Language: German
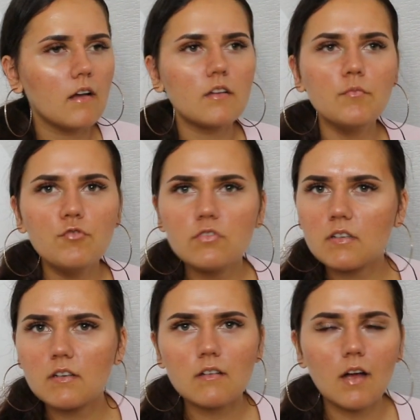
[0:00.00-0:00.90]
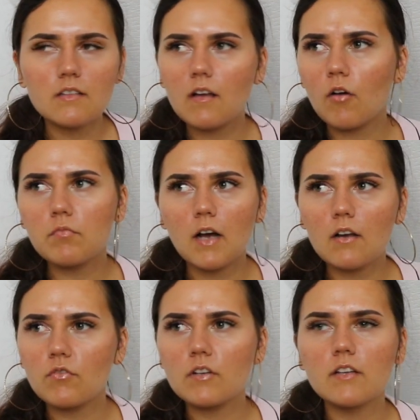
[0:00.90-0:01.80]
Gemüse hat kaum
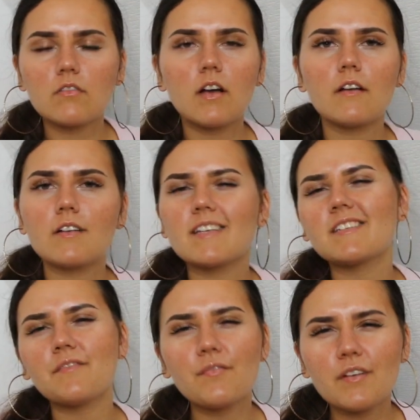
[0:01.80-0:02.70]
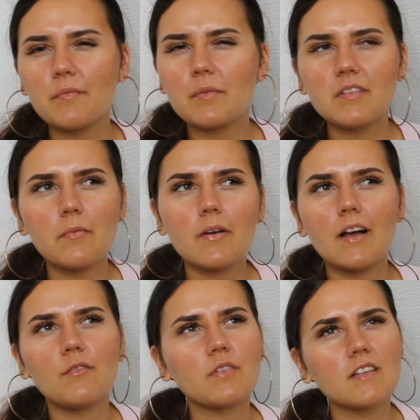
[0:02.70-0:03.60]
Kalorien und keine Ahnung. Jetzt sind wir wieder beim Thema
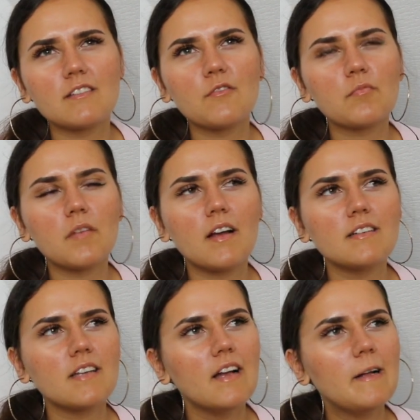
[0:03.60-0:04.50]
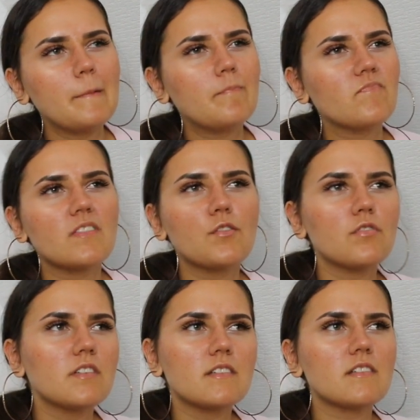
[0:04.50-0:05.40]
Kalorien. Es tut mir leid,
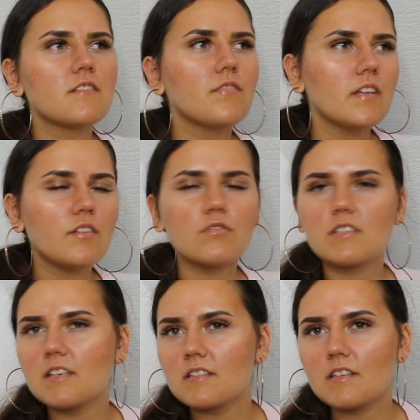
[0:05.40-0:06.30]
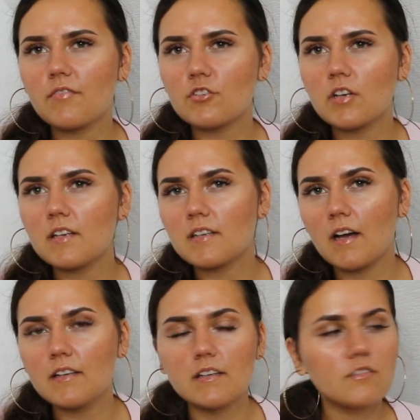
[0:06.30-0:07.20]
durch dieses Video ziehen sich wahrscheinlich
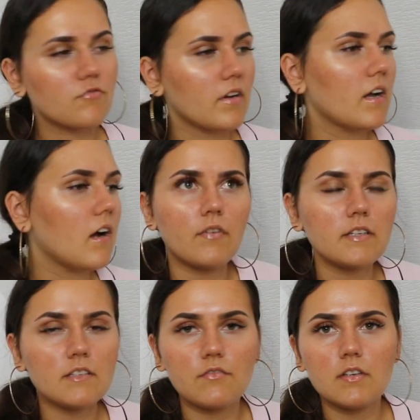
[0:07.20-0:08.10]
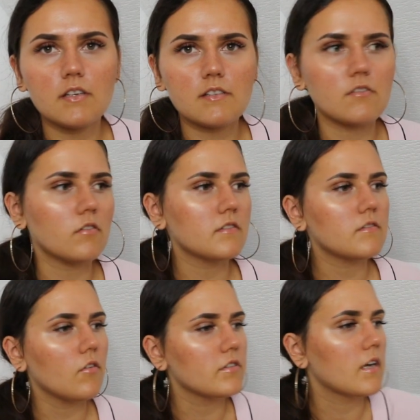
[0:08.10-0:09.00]
einige Trigger. Ich weiß nicht, wie ich es
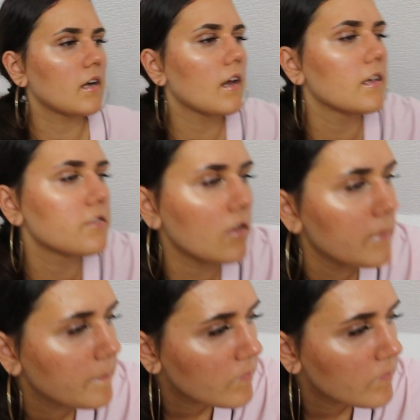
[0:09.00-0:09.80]
sonst euch erklären soll.